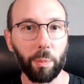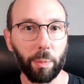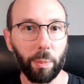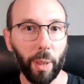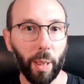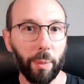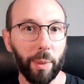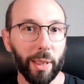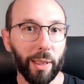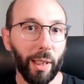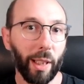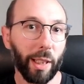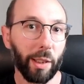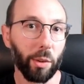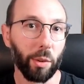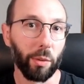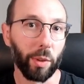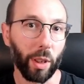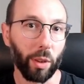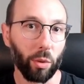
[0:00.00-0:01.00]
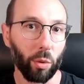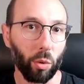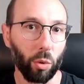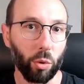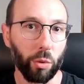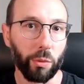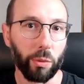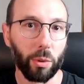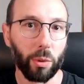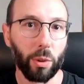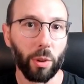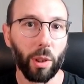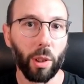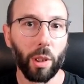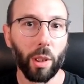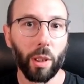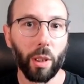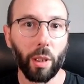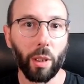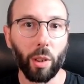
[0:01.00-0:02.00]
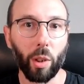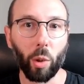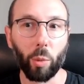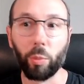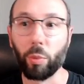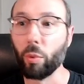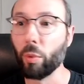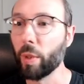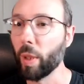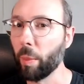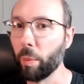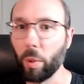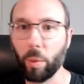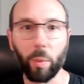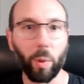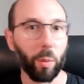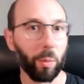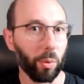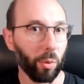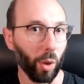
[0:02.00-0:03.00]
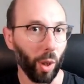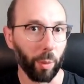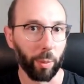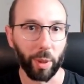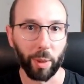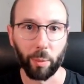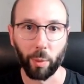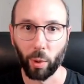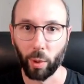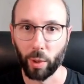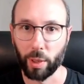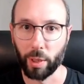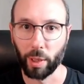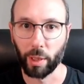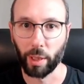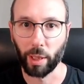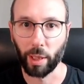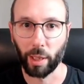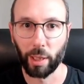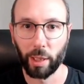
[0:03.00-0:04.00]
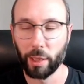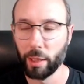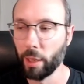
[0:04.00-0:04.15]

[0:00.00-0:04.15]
permettrait de faire ce que je veux euh, plus simplement, plus rapidement, etc.